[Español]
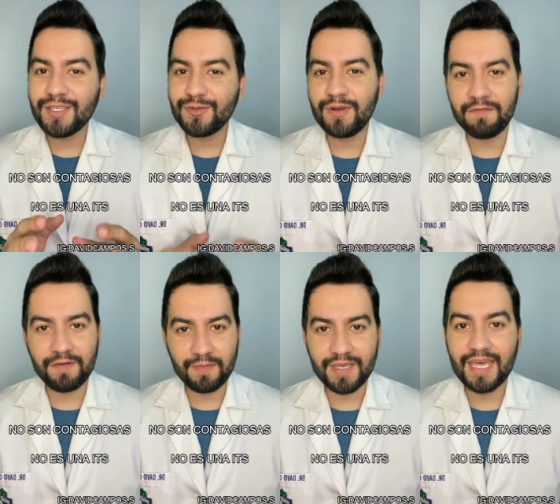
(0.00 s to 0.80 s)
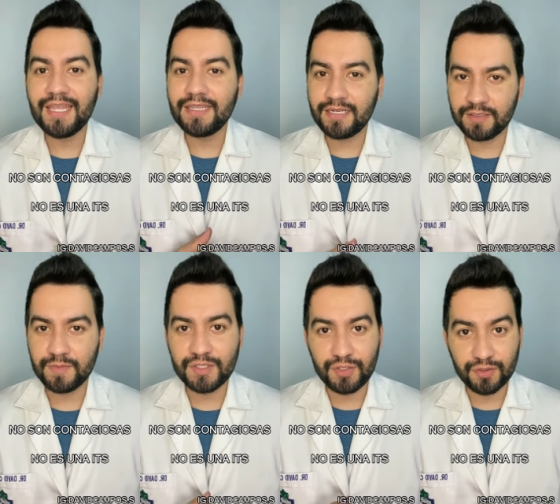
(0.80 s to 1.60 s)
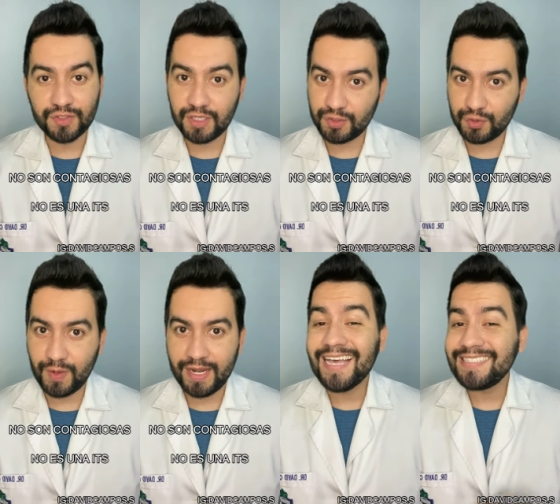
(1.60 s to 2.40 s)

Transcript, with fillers: es una enfermedad de transmisión sexual.